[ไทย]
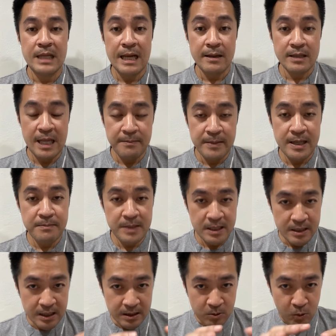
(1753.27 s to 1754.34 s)
และทำให้มั
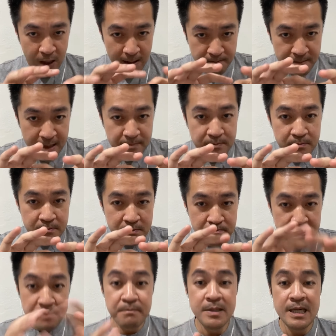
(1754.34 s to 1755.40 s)
นเกิดความแบบ
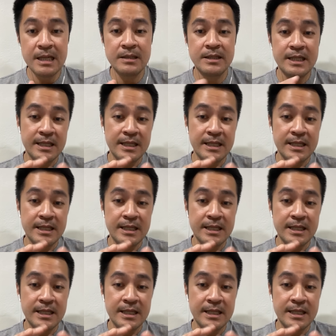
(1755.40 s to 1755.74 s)
บิดเบือน